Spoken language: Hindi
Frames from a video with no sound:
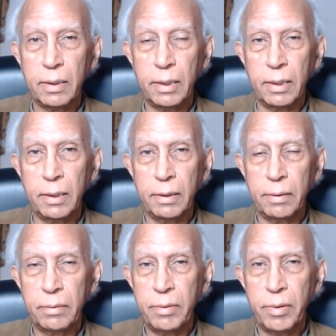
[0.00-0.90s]

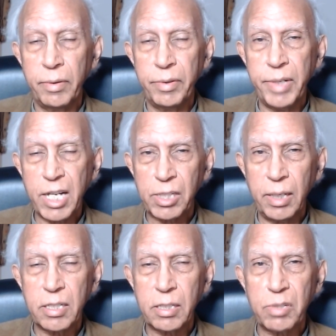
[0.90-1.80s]

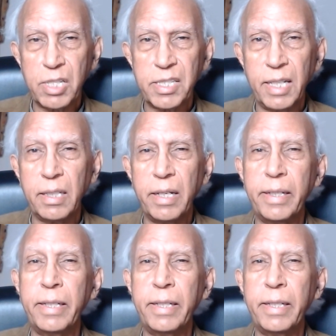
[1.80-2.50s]
नेशनलिज्म से ज़्यादा